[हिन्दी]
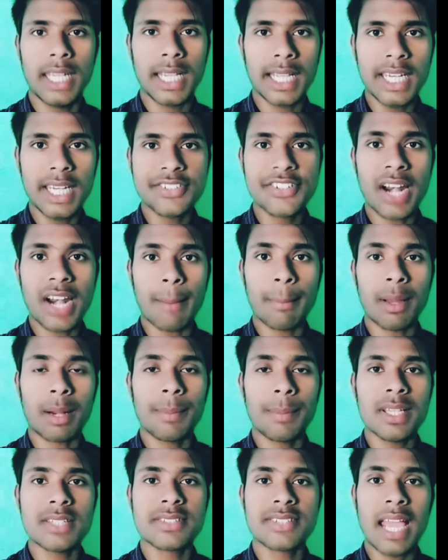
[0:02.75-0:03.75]
इंग्लिश
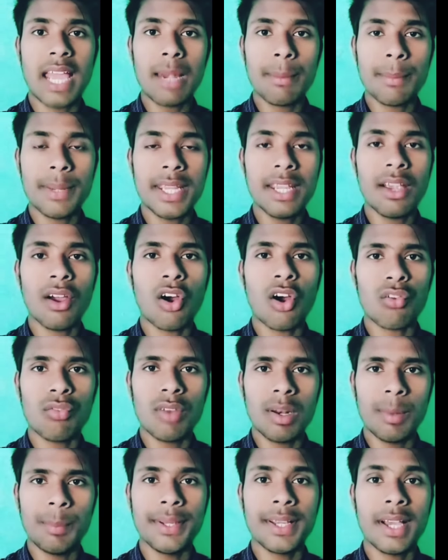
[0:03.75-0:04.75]
ग्रामर में सेल बी और
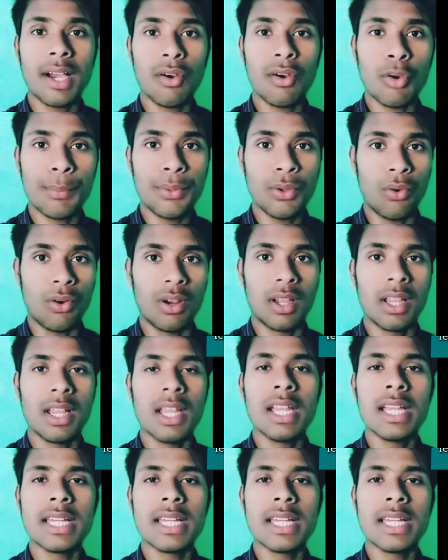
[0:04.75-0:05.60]
विल बी का उपयोग